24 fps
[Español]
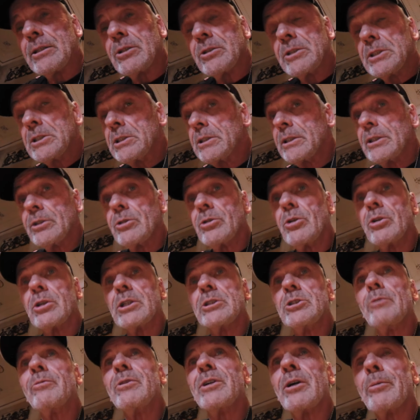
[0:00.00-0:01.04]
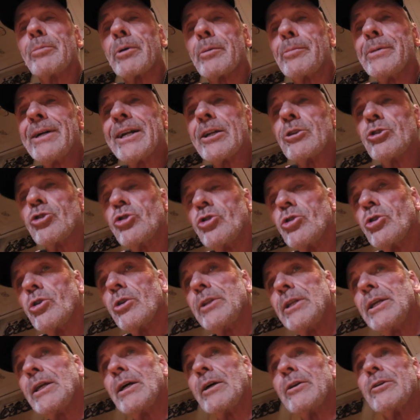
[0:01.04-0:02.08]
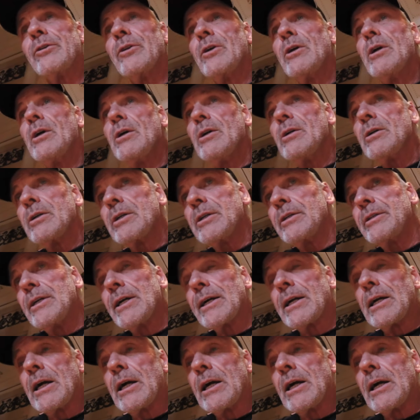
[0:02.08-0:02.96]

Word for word: Entonces eso es lo que yo voy a proponer todos los días que esté